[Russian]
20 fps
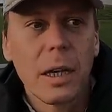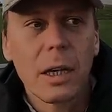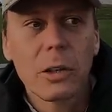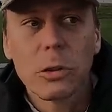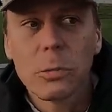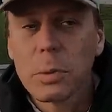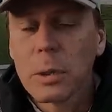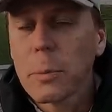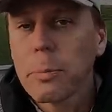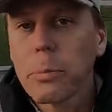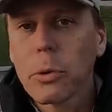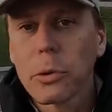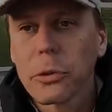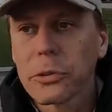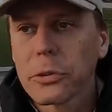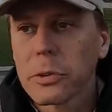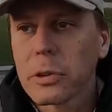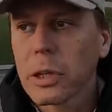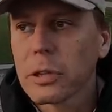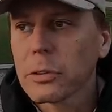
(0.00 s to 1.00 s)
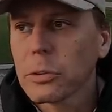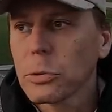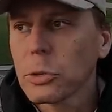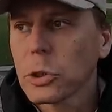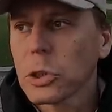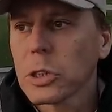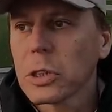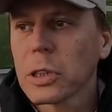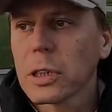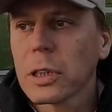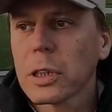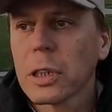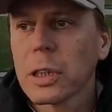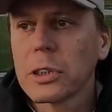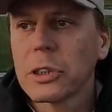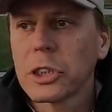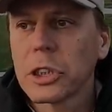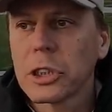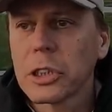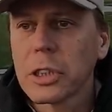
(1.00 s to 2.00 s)
Оно было полностью разрушено,
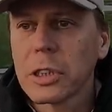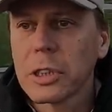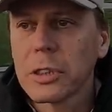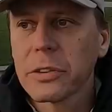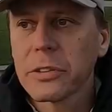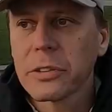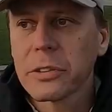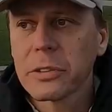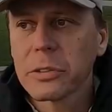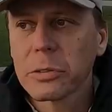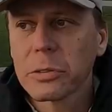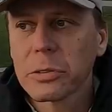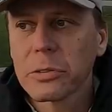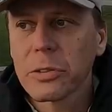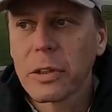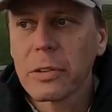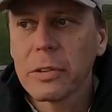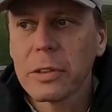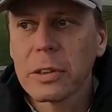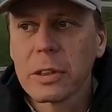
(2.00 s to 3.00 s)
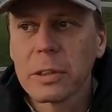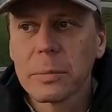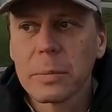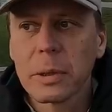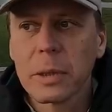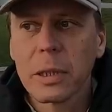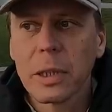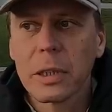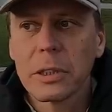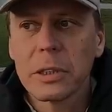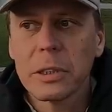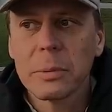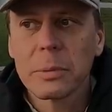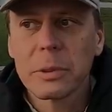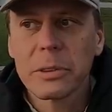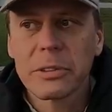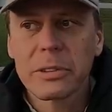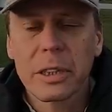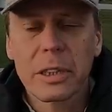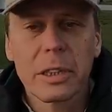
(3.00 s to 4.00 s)
считается искусствоведами
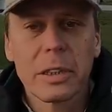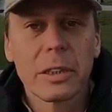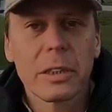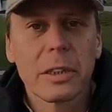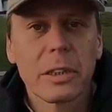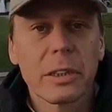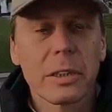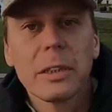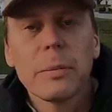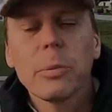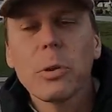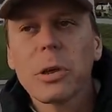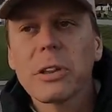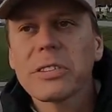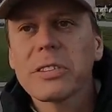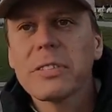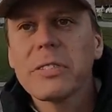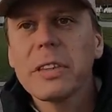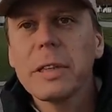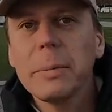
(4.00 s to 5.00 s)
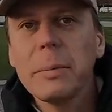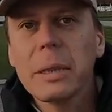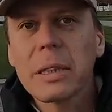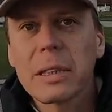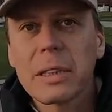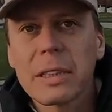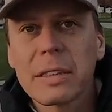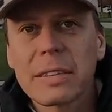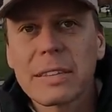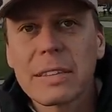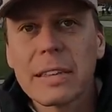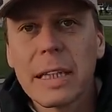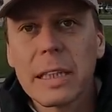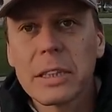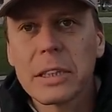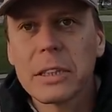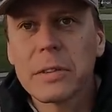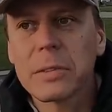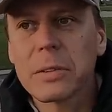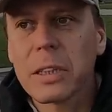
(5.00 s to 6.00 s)
одним из таких наиболее современных
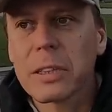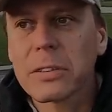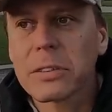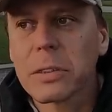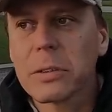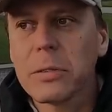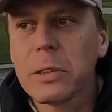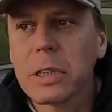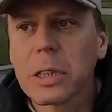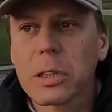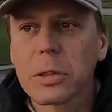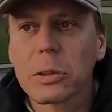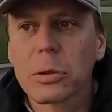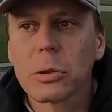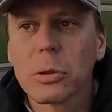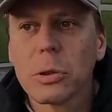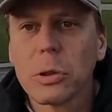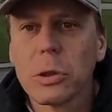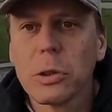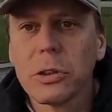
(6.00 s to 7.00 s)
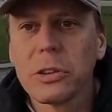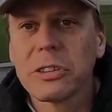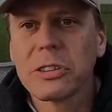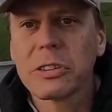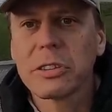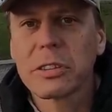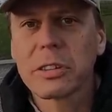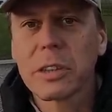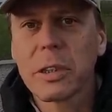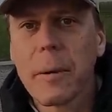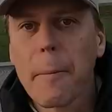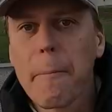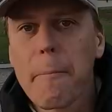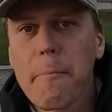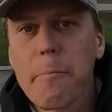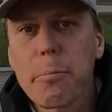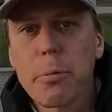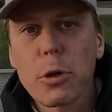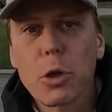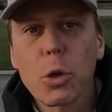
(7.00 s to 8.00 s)
зданий 19 века, то есть э,
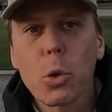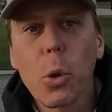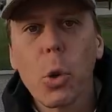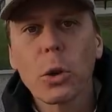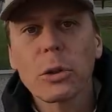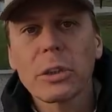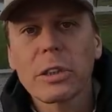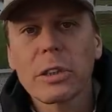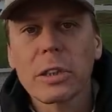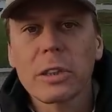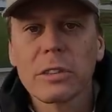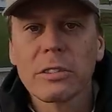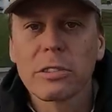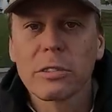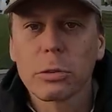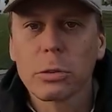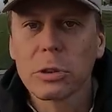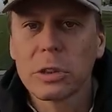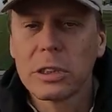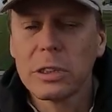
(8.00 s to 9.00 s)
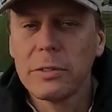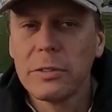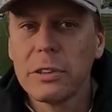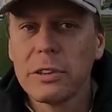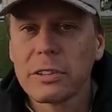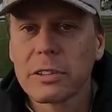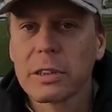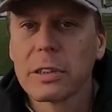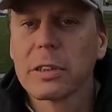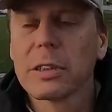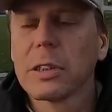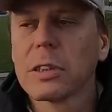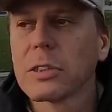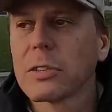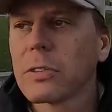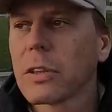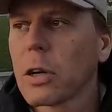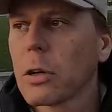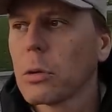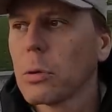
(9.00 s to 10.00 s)
протоконструктивистское даже
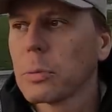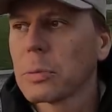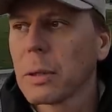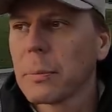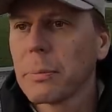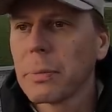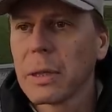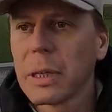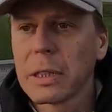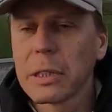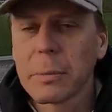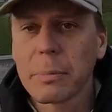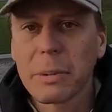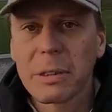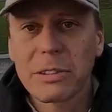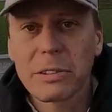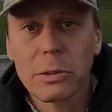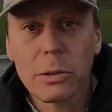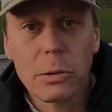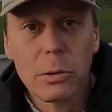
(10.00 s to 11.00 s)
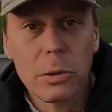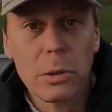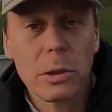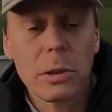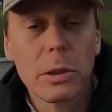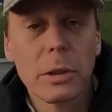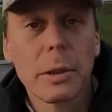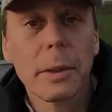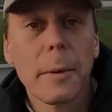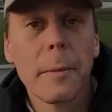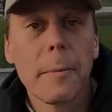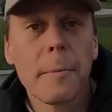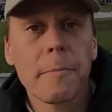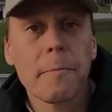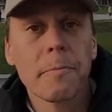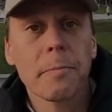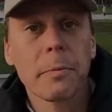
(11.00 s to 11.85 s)
в каком-то плане построило